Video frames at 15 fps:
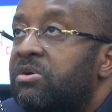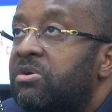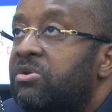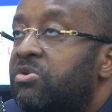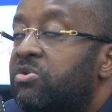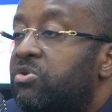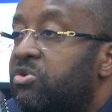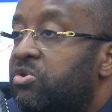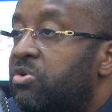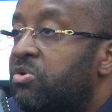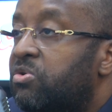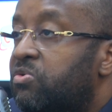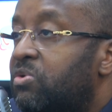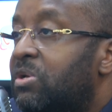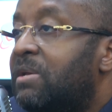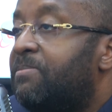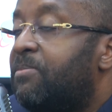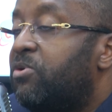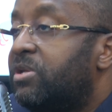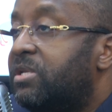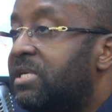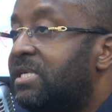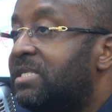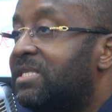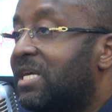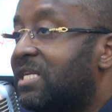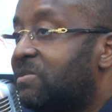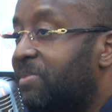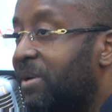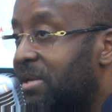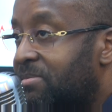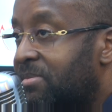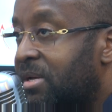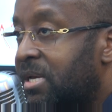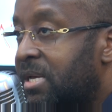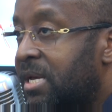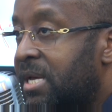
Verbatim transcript: le lieu où les politiques s'expriment